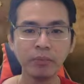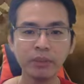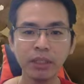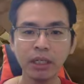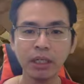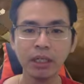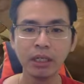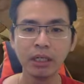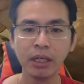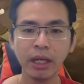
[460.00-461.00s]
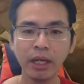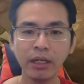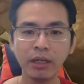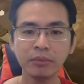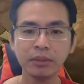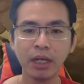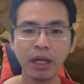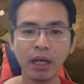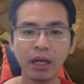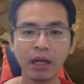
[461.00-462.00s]
punya Ellen nggak bisa
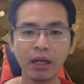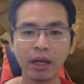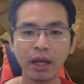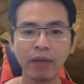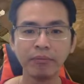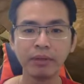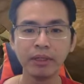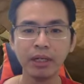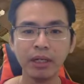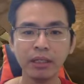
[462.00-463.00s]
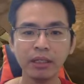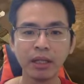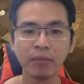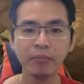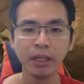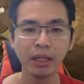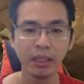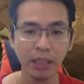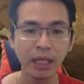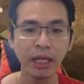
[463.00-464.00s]
recovery dari Tarmil
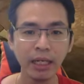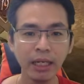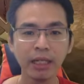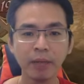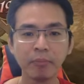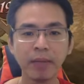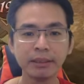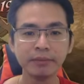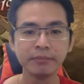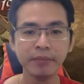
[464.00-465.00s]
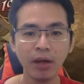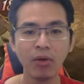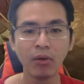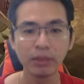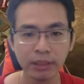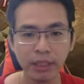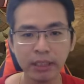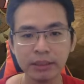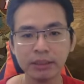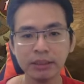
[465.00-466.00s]
nih kalian lihat ya pasifnya Gloxy guys